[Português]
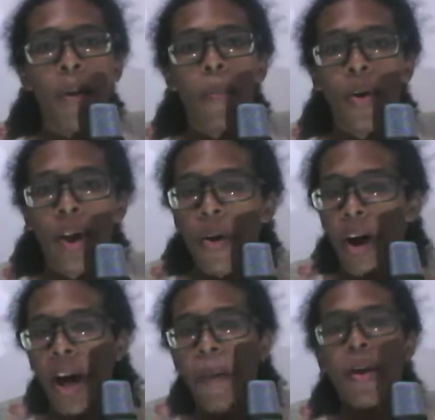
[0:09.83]
Porque eu
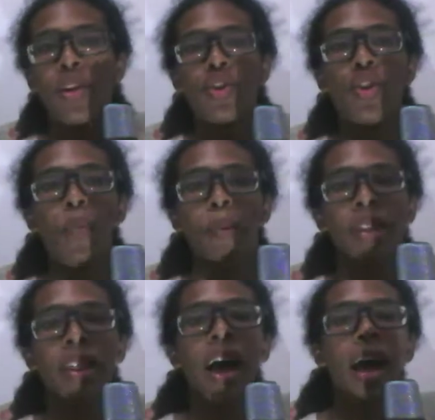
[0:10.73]
acabei de
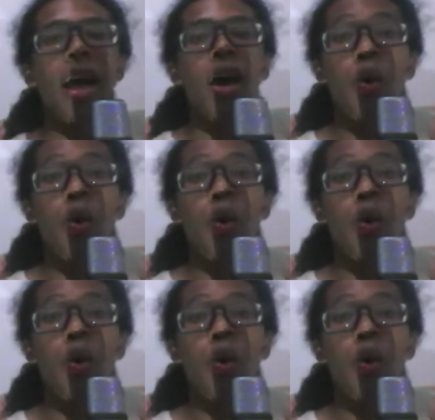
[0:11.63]
completar